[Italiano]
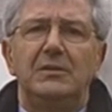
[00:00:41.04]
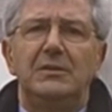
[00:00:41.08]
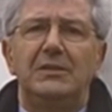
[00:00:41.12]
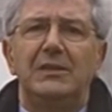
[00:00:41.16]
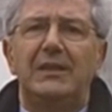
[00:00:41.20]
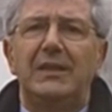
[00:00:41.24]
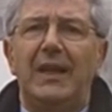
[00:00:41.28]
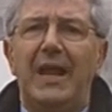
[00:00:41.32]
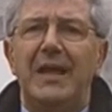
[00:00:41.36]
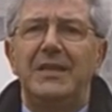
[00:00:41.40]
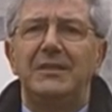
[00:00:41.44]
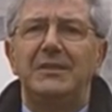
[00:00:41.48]

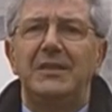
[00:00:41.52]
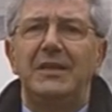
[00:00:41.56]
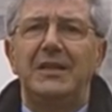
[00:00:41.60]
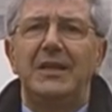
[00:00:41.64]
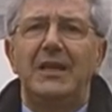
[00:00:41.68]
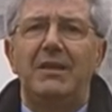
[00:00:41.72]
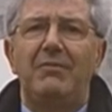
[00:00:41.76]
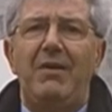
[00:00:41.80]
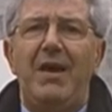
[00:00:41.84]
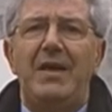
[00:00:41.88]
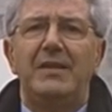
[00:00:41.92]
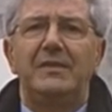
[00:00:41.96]
di grande
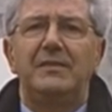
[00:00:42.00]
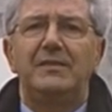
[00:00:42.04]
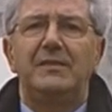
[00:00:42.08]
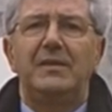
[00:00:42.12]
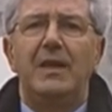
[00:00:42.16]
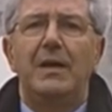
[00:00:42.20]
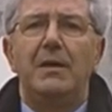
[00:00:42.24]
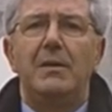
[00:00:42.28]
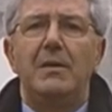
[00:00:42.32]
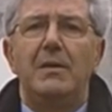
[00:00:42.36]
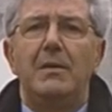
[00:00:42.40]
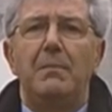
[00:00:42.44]

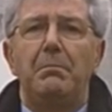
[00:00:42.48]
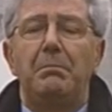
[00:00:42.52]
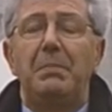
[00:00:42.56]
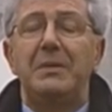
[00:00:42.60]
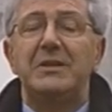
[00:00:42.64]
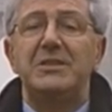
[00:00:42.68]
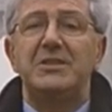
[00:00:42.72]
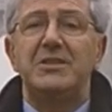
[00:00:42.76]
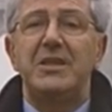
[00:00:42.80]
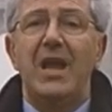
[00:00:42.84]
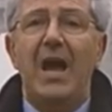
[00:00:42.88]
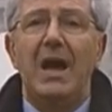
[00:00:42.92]
rilevanza.
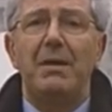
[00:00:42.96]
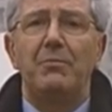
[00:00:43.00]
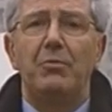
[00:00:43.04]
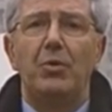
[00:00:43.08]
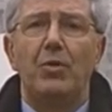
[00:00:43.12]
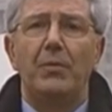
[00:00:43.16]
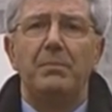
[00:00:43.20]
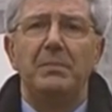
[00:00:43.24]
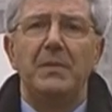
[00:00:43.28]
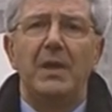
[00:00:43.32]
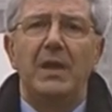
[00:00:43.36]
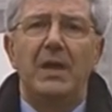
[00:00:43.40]

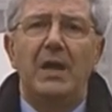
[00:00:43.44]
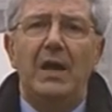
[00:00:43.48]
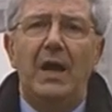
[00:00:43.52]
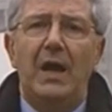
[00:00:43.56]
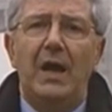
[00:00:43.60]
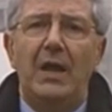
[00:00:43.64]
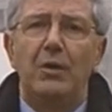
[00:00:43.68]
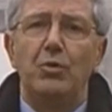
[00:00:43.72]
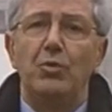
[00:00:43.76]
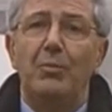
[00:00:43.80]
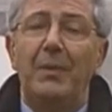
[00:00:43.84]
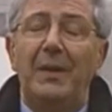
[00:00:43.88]
Pensiamo
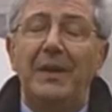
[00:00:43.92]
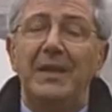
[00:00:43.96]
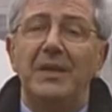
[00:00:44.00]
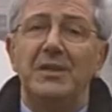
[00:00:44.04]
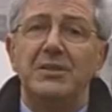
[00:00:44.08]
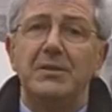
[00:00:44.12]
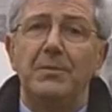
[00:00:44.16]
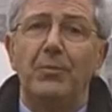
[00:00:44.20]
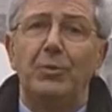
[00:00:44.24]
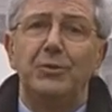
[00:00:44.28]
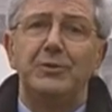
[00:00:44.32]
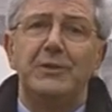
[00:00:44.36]

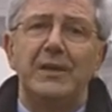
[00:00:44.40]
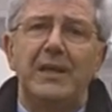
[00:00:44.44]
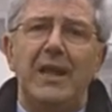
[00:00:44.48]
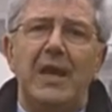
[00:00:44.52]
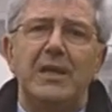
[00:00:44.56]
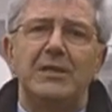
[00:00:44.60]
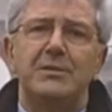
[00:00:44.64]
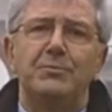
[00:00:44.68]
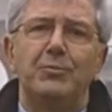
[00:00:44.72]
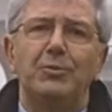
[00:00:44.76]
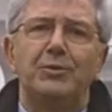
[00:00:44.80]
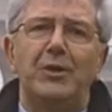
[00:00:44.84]
all'umanesimo di
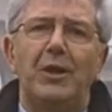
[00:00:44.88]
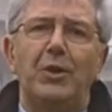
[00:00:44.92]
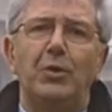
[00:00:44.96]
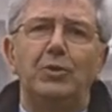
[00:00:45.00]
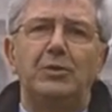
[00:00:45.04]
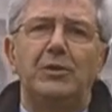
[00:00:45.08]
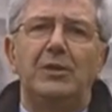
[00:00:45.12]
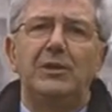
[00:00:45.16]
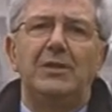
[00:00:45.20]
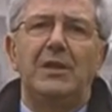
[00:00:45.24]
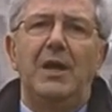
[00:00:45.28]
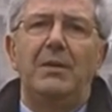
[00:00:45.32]
Erasmo da
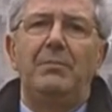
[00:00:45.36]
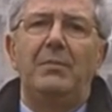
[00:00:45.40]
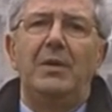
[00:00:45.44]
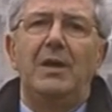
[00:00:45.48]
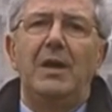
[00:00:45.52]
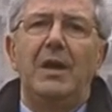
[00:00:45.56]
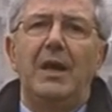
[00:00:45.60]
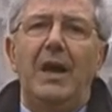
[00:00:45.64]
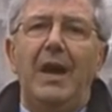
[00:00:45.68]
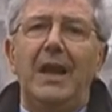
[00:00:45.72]
Rotterdam,